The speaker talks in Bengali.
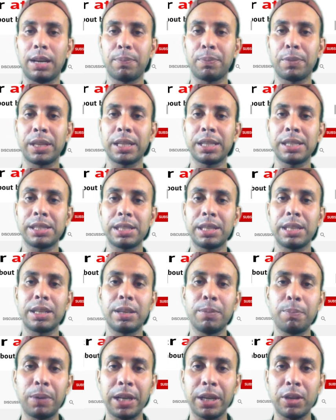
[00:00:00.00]
আপনাকে যে
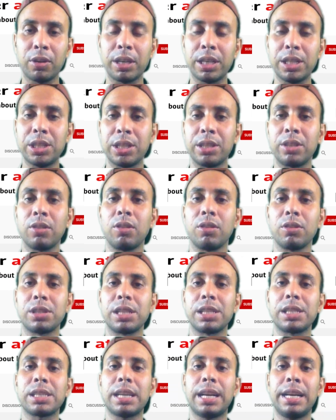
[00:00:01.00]
রিপ্লে করে সেটি হলো যে